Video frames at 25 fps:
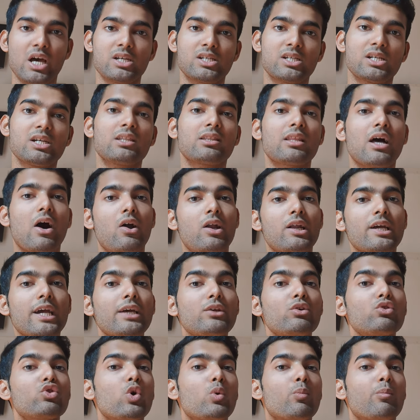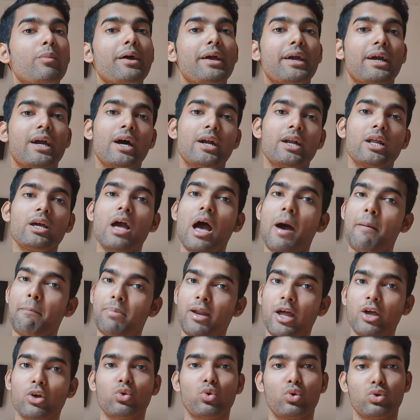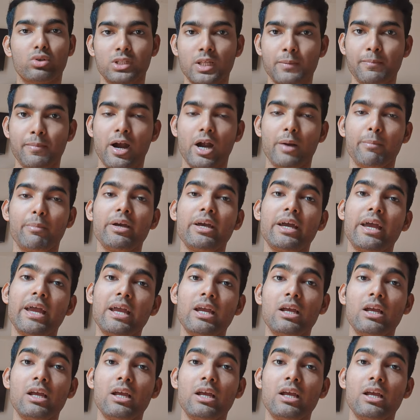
আসে তাহলে কিন্তু তোমরা এখানে অ্যাপ্লাই করতে পারবে